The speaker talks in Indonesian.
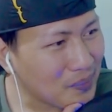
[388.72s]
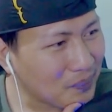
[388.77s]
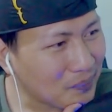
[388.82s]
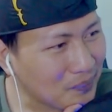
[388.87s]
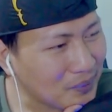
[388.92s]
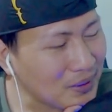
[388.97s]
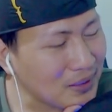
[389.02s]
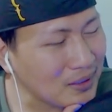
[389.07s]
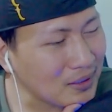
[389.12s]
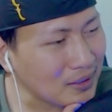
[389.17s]

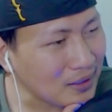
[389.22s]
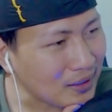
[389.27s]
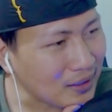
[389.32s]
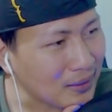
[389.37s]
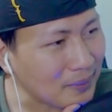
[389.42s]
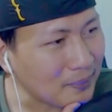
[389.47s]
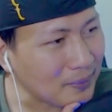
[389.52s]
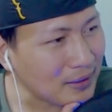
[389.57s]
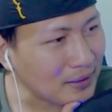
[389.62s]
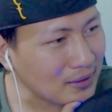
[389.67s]
Bener
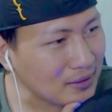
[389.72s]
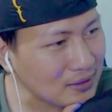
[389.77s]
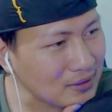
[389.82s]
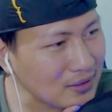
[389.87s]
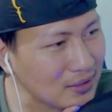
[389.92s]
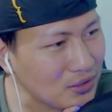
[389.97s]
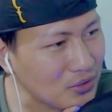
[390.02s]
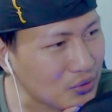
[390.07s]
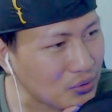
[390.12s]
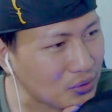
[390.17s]
ya,
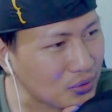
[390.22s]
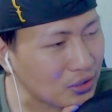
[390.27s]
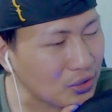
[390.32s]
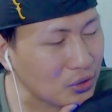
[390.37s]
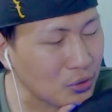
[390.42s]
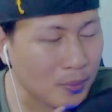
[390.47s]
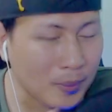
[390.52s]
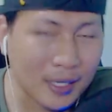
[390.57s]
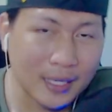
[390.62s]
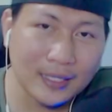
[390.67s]
pantesan juri
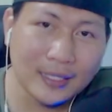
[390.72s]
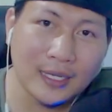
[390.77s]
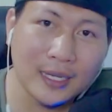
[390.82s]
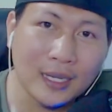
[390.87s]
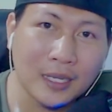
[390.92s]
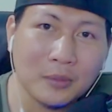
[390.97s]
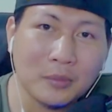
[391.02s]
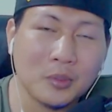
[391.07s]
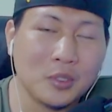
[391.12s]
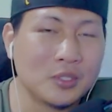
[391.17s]
itu
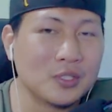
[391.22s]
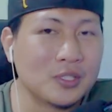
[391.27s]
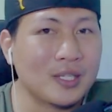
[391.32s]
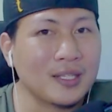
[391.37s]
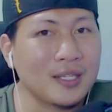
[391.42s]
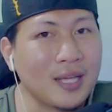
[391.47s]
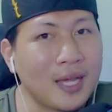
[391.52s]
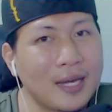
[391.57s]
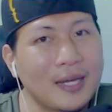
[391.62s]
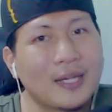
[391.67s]
mengatakan
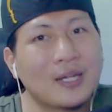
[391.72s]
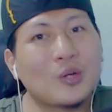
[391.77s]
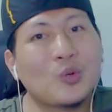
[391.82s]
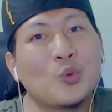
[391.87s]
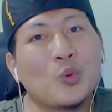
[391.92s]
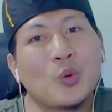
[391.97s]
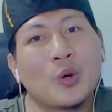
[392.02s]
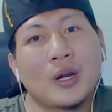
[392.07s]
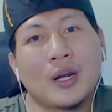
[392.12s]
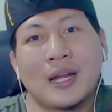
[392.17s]
bahwasannya ada
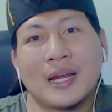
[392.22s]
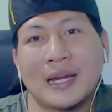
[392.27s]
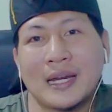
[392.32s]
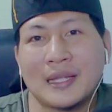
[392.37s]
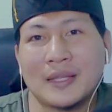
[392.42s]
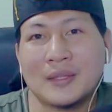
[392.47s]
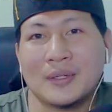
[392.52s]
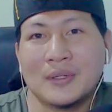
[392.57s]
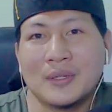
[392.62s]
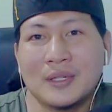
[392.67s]
kurang
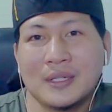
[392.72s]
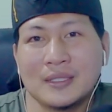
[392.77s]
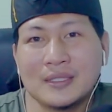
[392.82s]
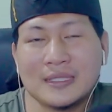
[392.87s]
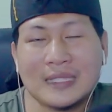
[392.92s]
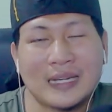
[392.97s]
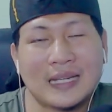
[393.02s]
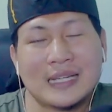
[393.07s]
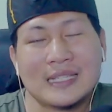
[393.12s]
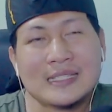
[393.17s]
gitu.
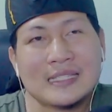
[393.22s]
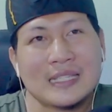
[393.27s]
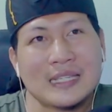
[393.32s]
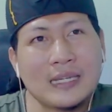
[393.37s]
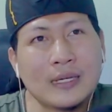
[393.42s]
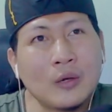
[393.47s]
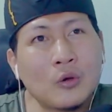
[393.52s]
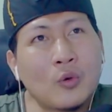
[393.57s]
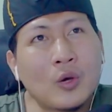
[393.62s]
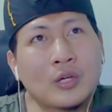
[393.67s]
Sedangkan
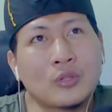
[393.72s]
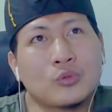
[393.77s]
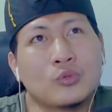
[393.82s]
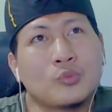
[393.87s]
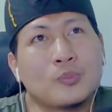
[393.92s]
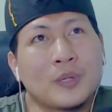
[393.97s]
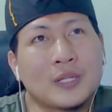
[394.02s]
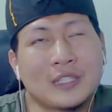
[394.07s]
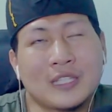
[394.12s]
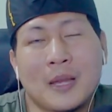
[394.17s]
saya waktu
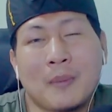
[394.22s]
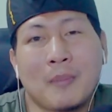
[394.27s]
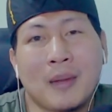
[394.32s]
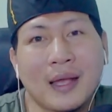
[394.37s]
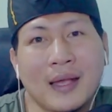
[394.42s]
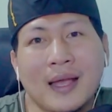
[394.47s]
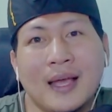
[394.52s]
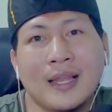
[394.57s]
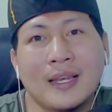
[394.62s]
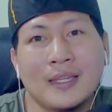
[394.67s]

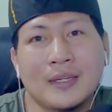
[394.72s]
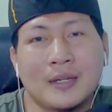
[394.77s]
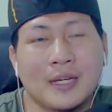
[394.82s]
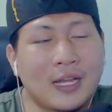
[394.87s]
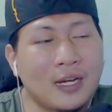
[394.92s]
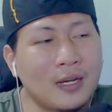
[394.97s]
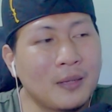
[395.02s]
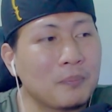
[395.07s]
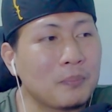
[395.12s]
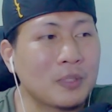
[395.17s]
pertama kali
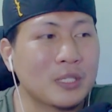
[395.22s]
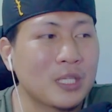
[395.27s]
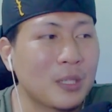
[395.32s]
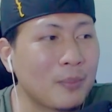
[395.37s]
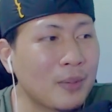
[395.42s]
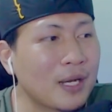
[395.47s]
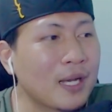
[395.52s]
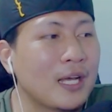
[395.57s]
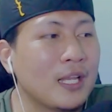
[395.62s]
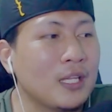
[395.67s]
karena
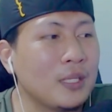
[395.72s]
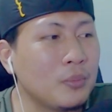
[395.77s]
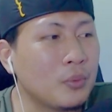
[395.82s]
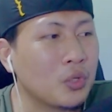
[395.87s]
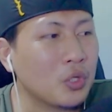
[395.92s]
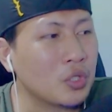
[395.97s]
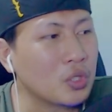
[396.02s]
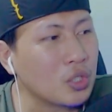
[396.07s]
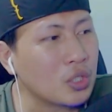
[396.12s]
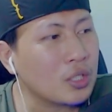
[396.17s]
pertama kali
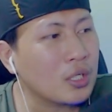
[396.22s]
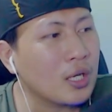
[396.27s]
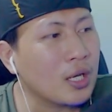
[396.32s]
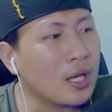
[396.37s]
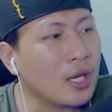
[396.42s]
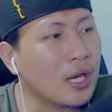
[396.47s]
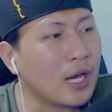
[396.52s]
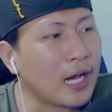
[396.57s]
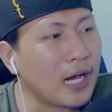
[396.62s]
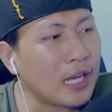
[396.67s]
menonton
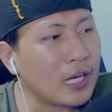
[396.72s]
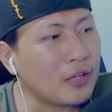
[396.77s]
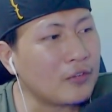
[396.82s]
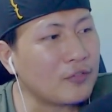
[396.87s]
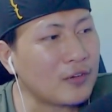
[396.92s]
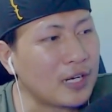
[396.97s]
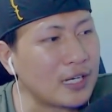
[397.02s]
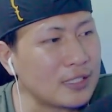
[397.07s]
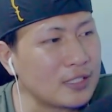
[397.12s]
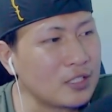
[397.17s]
Alif
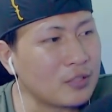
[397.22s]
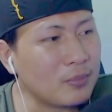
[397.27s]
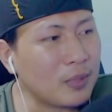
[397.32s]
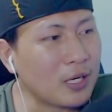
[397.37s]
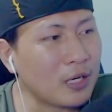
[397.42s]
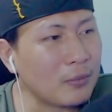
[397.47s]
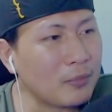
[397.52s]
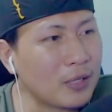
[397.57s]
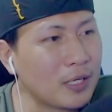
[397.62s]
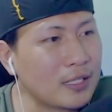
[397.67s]
Aziz
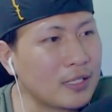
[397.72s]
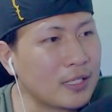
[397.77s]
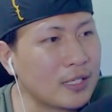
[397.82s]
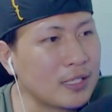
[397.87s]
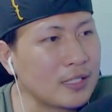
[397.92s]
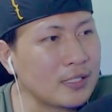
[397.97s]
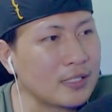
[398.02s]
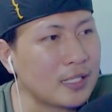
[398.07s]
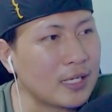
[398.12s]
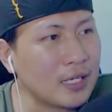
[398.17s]
maka
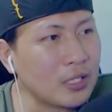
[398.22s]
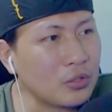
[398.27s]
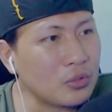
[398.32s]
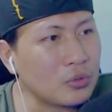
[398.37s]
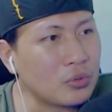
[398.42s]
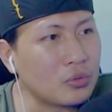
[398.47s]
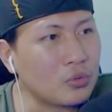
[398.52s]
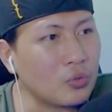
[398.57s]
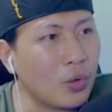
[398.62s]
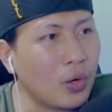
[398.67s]
mengatakan saya
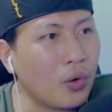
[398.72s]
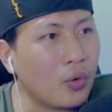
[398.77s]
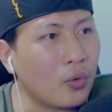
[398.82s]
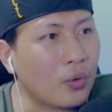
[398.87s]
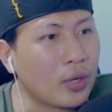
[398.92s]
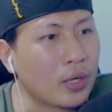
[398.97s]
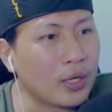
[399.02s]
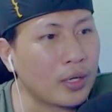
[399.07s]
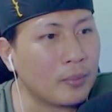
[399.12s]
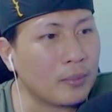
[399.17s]
itu wow,
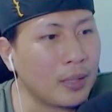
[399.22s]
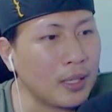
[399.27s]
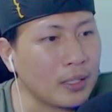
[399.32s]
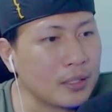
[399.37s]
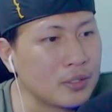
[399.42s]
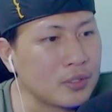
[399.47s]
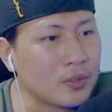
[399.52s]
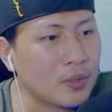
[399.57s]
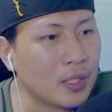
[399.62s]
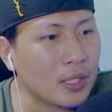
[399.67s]
keren
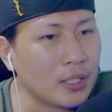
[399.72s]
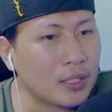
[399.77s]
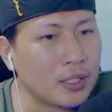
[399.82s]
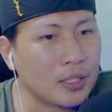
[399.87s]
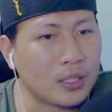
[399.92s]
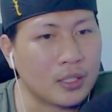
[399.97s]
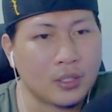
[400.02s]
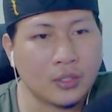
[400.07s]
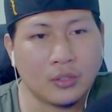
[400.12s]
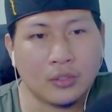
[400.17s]
banget
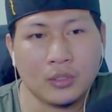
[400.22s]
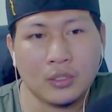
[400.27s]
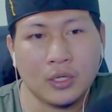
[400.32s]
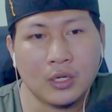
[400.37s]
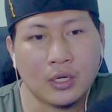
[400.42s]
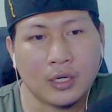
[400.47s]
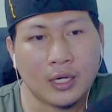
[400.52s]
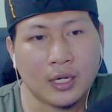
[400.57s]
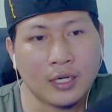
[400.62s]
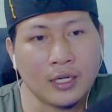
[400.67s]
suaranya gitu.
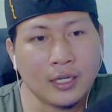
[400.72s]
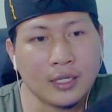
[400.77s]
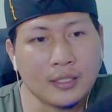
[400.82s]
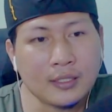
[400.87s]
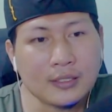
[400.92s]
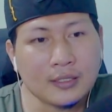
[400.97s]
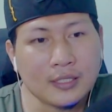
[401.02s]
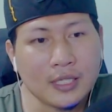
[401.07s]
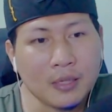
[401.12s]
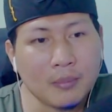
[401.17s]
Karena
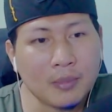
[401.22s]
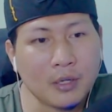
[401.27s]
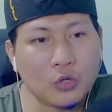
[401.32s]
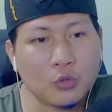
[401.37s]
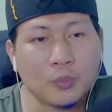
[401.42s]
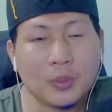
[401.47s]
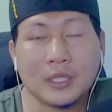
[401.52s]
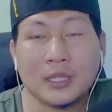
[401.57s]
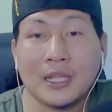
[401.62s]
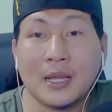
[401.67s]
saya baru
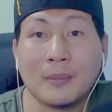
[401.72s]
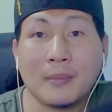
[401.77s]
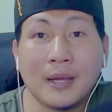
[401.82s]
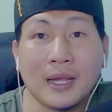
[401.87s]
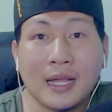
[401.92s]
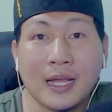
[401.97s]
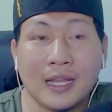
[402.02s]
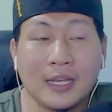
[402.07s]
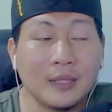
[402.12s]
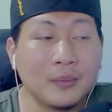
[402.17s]
pertama
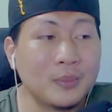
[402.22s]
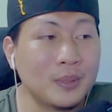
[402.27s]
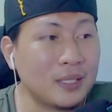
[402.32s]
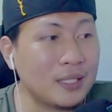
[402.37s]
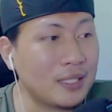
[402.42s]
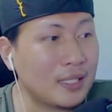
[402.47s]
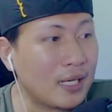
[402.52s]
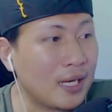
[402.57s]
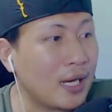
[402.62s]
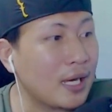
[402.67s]
kali
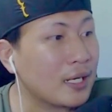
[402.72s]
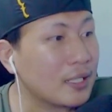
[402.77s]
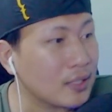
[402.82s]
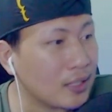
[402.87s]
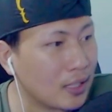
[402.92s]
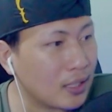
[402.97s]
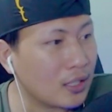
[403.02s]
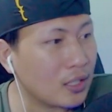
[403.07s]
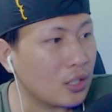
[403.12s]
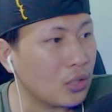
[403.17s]

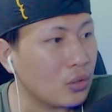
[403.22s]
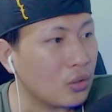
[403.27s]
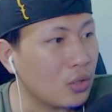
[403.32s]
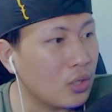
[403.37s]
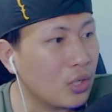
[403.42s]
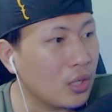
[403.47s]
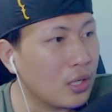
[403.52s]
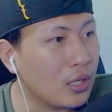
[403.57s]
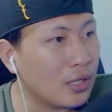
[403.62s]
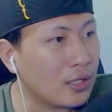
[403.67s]
mendengarnya gitu.
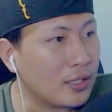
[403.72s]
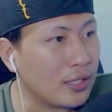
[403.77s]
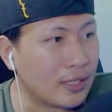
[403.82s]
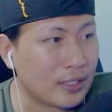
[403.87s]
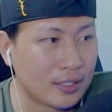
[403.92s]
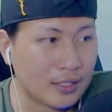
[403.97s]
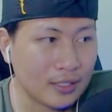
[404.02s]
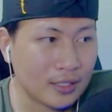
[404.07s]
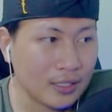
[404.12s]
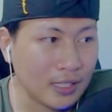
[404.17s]

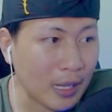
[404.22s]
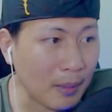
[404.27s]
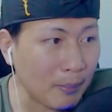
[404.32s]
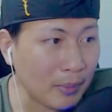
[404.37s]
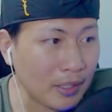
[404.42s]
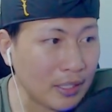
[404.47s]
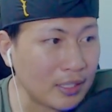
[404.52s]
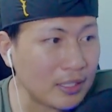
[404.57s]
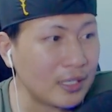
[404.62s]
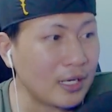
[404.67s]
Dan ketika
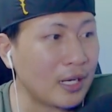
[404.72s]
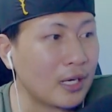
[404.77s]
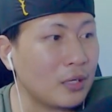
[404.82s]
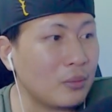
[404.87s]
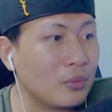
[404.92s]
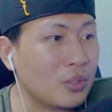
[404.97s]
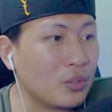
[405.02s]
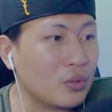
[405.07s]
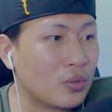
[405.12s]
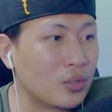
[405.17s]
mendengar di
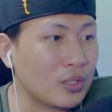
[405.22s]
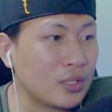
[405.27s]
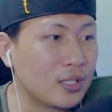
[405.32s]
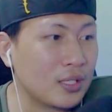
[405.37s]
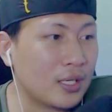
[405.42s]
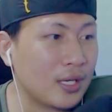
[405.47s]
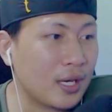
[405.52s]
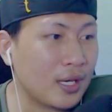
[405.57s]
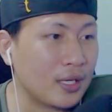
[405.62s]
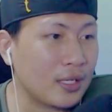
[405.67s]
minggu
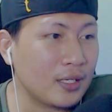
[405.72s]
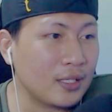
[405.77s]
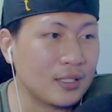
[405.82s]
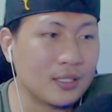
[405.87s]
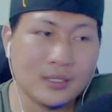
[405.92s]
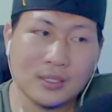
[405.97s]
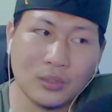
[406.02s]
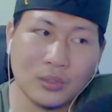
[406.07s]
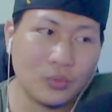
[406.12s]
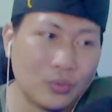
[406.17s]
ketiga ini,
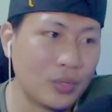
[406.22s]
so